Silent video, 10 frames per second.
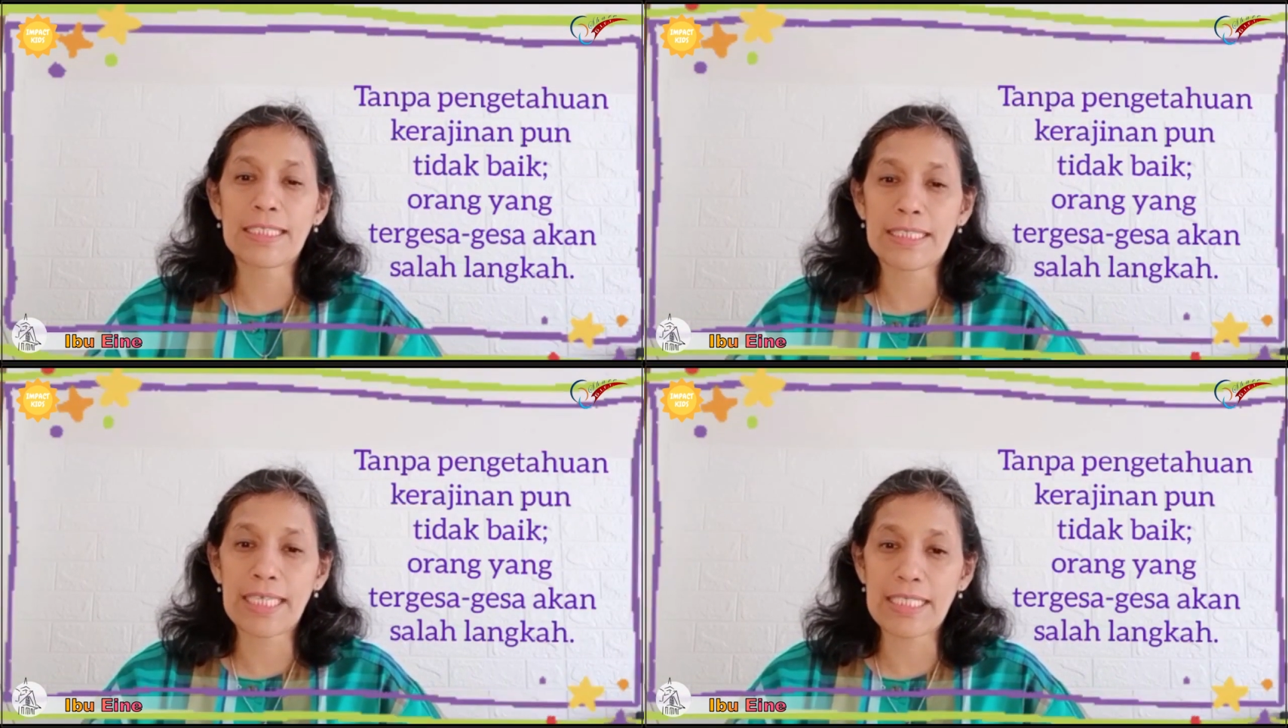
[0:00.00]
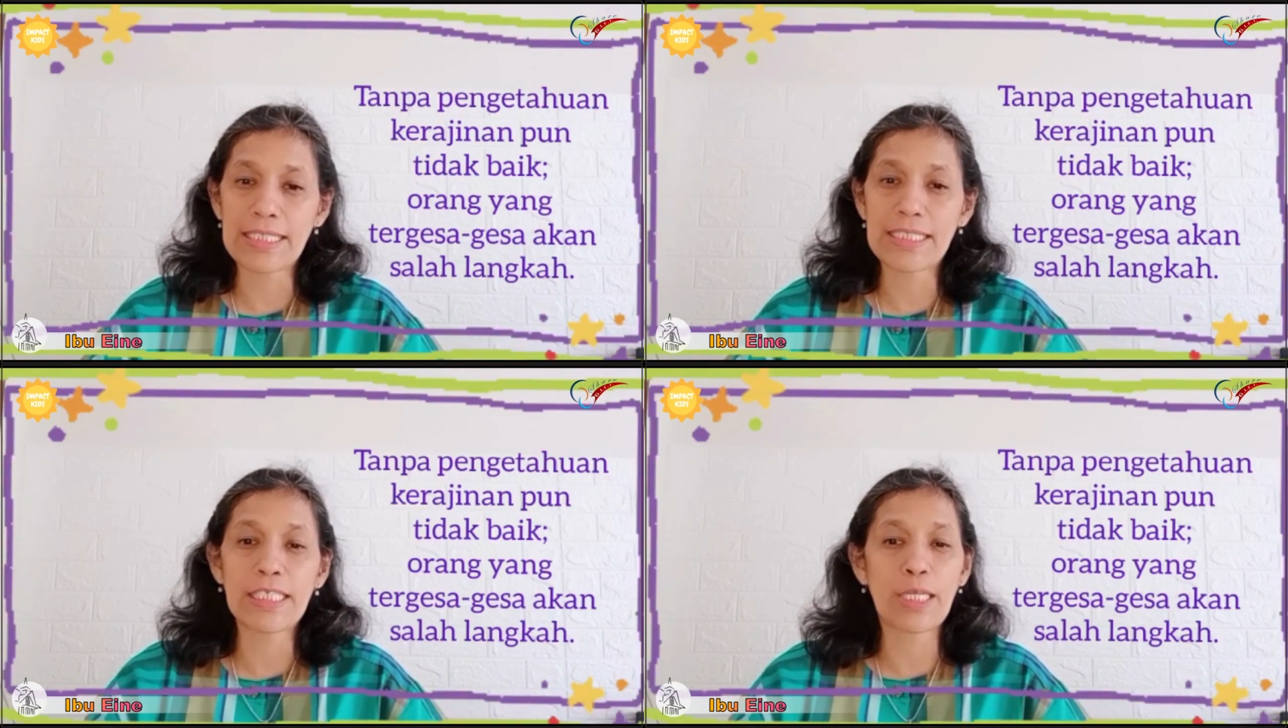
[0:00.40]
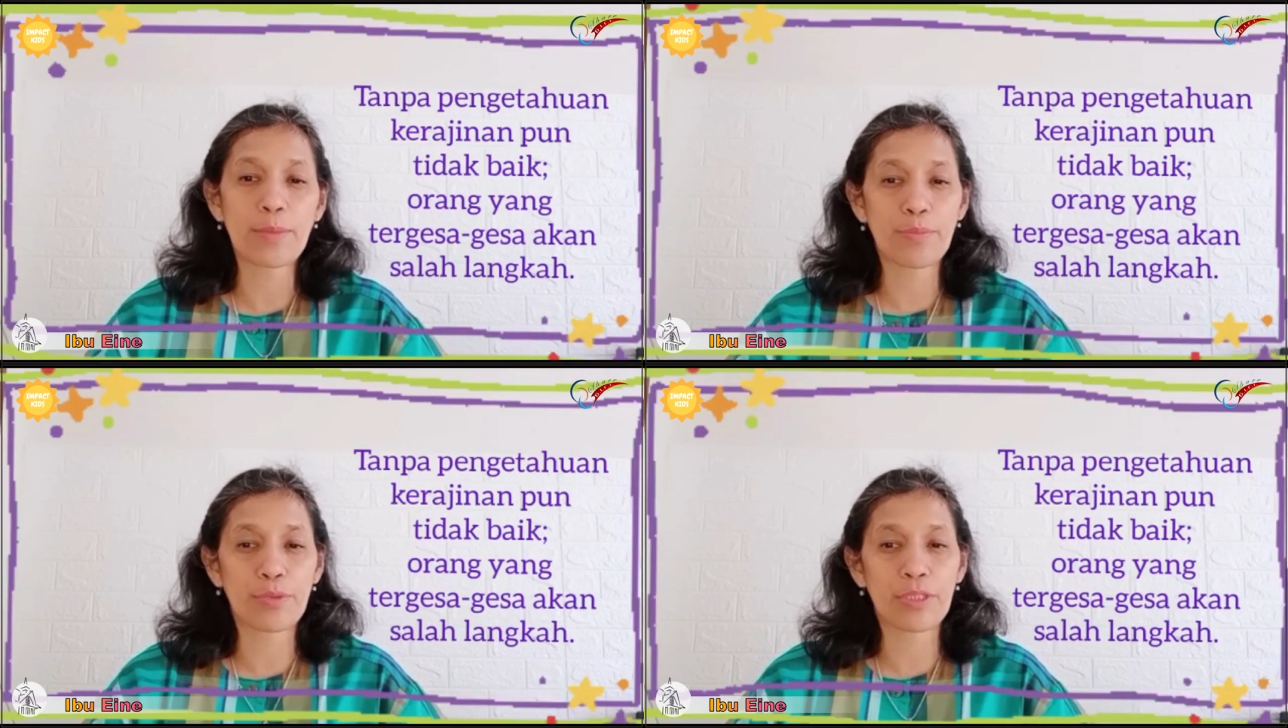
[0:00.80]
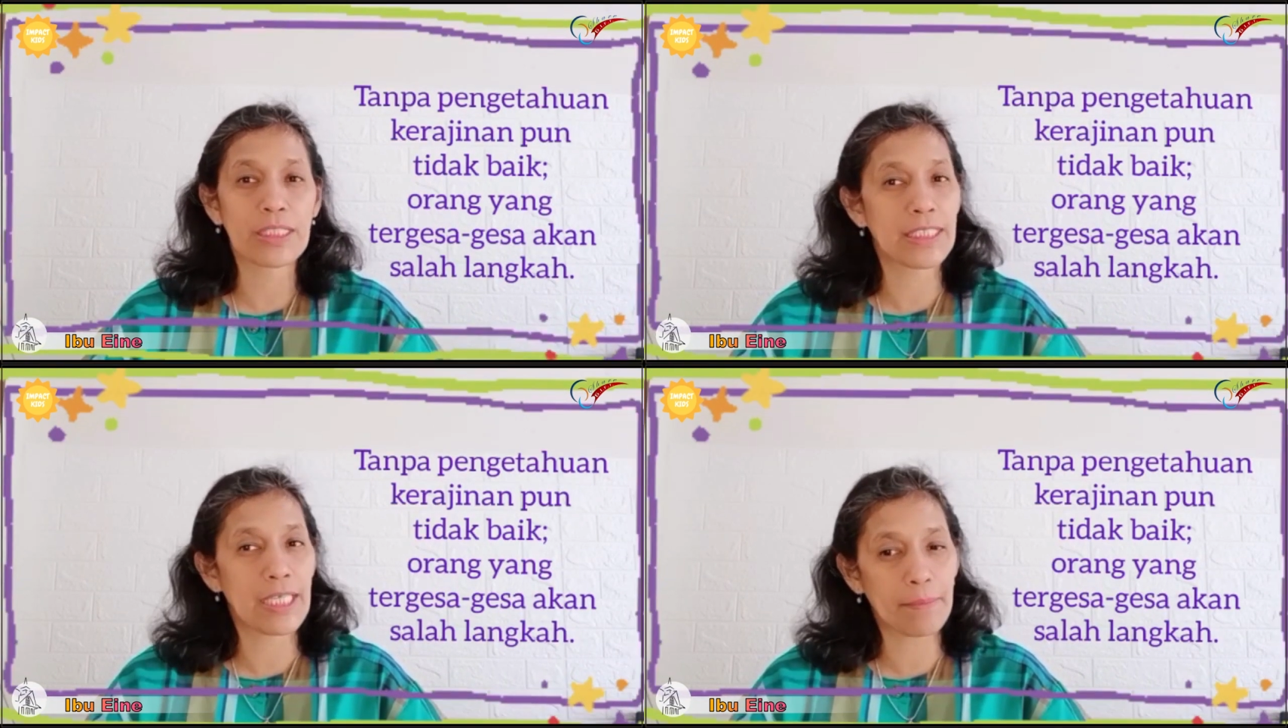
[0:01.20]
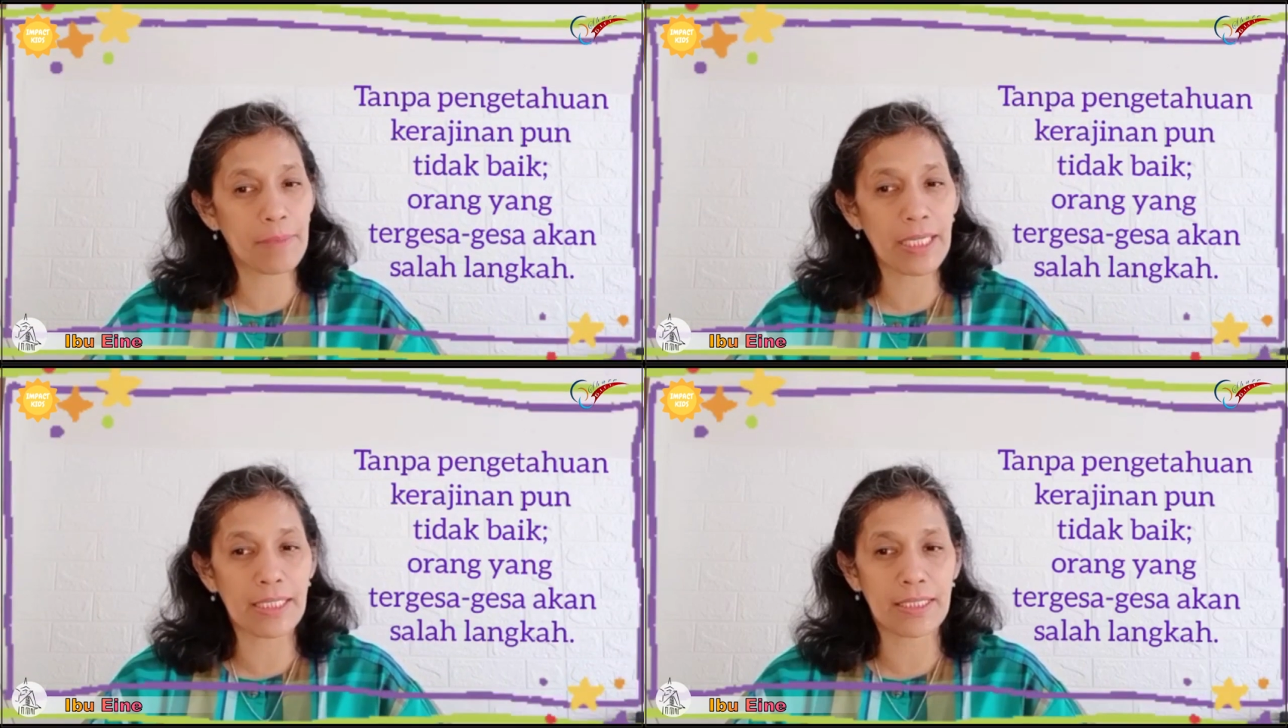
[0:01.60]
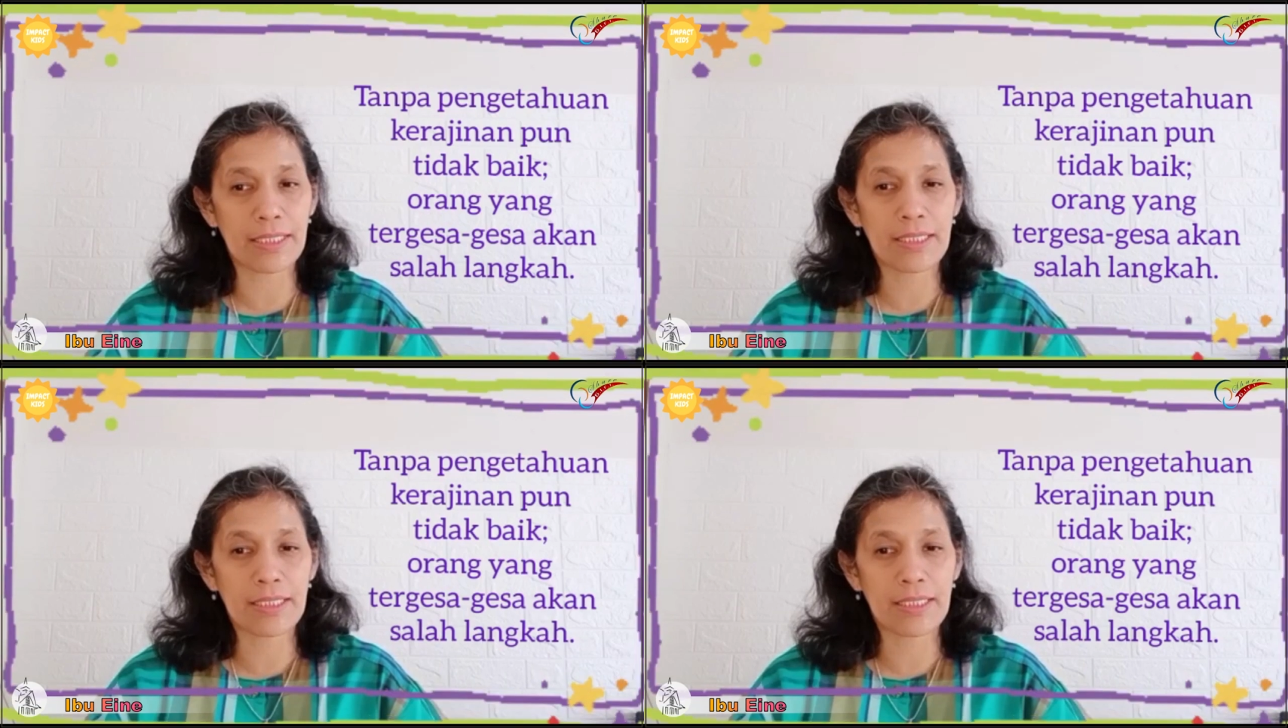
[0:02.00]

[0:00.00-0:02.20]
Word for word: kerajinan pun tidak baik.